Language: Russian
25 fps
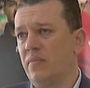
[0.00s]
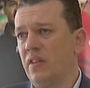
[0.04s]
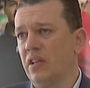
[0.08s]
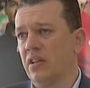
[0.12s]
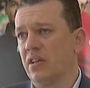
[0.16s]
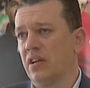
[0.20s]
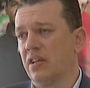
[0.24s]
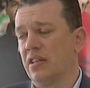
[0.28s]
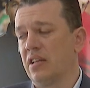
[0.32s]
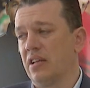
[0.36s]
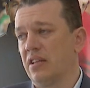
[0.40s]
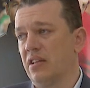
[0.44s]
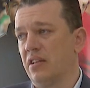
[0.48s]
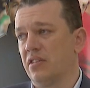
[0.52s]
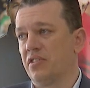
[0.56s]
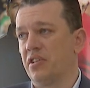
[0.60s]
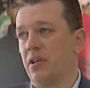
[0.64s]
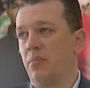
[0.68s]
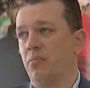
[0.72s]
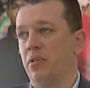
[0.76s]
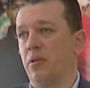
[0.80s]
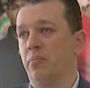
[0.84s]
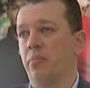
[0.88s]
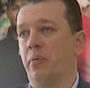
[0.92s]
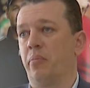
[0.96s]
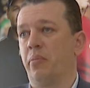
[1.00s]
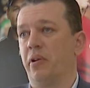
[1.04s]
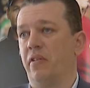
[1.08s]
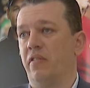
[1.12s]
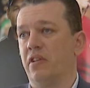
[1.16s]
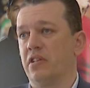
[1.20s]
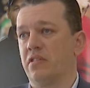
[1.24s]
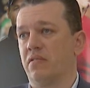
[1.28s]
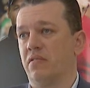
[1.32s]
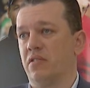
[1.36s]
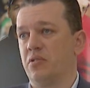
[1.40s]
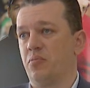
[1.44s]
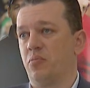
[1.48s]
когда должна была
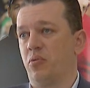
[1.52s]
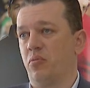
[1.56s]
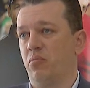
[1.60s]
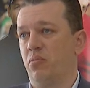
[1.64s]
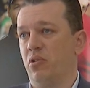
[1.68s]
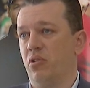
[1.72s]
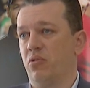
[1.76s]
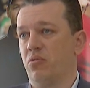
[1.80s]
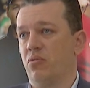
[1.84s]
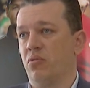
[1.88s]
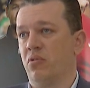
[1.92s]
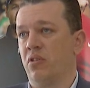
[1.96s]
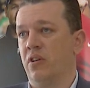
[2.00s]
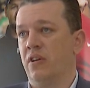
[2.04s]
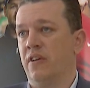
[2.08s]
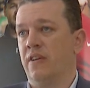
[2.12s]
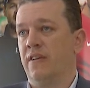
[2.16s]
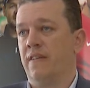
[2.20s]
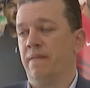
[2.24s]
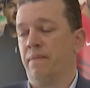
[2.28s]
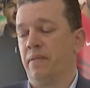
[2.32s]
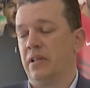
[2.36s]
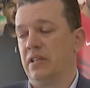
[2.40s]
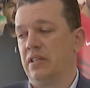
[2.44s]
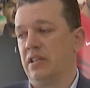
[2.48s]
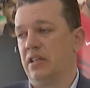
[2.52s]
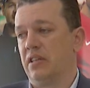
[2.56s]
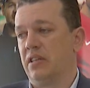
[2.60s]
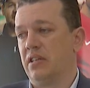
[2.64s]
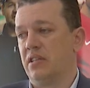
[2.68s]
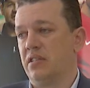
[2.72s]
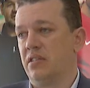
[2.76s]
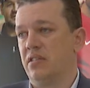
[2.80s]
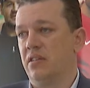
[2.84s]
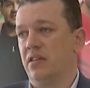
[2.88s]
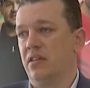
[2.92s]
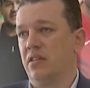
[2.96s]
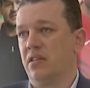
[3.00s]
поприветствовать публику, она это
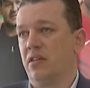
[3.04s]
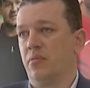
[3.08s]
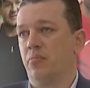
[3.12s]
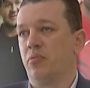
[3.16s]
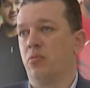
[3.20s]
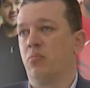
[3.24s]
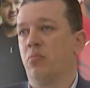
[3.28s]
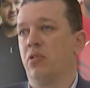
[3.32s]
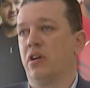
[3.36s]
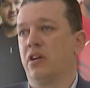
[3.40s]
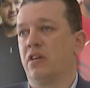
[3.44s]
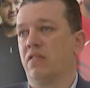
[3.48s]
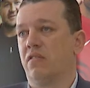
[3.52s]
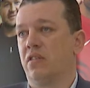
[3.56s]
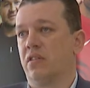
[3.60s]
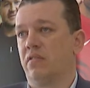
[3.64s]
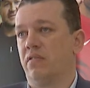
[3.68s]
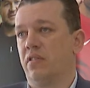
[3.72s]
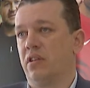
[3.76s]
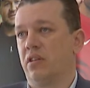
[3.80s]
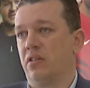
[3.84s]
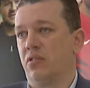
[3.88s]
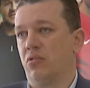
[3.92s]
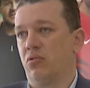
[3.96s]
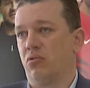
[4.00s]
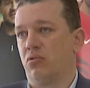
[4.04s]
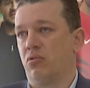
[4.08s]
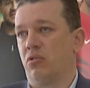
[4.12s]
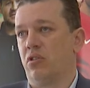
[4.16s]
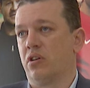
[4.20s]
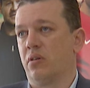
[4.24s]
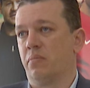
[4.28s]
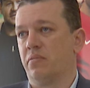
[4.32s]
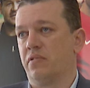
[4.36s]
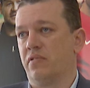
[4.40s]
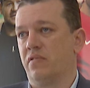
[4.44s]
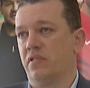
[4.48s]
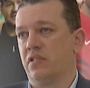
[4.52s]
сделала, и публика в ответ ее
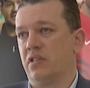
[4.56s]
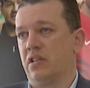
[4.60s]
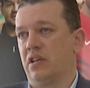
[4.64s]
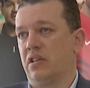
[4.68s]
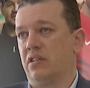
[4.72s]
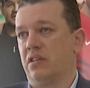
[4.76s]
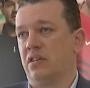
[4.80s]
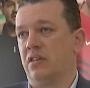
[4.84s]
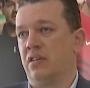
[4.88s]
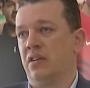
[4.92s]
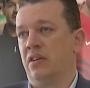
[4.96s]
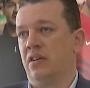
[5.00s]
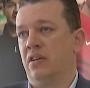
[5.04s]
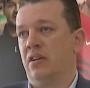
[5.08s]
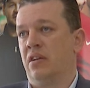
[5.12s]
только обсвистала.